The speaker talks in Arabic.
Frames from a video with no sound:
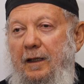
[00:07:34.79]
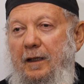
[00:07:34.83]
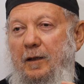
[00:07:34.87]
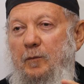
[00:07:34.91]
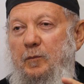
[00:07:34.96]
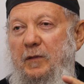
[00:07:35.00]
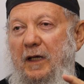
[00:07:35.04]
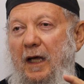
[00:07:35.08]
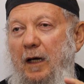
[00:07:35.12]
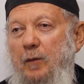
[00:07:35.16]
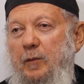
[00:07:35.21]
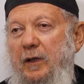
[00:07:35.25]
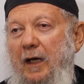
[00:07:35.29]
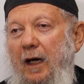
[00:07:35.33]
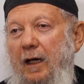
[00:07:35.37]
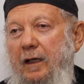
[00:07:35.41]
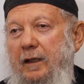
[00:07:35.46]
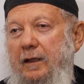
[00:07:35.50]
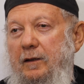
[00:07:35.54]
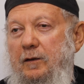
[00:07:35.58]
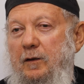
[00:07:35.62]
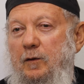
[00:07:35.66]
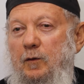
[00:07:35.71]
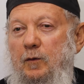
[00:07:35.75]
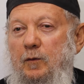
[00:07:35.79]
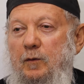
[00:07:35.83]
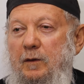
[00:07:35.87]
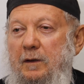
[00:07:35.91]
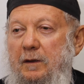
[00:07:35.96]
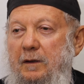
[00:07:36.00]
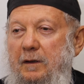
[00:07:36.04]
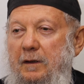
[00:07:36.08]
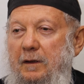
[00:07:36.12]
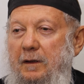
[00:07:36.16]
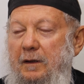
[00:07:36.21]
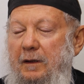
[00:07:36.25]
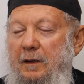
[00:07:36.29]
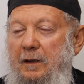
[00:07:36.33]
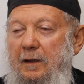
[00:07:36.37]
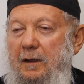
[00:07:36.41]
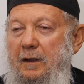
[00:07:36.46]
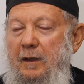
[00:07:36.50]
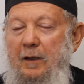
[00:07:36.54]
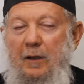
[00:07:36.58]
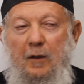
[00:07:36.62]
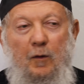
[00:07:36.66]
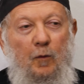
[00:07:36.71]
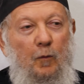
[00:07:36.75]
ابنها بيعيط جوه
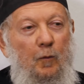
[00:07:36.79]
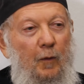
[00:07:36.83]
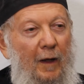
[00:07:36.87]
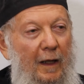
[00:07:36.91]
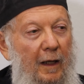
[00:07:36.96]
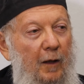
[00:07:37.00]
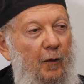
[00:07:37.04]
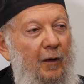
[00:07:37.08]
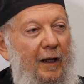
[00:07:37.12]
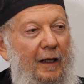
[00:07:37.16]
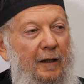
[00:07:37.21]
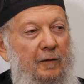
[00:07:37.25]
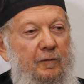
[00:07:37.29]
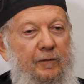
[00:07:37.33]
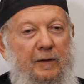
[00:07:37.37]
ولا واحد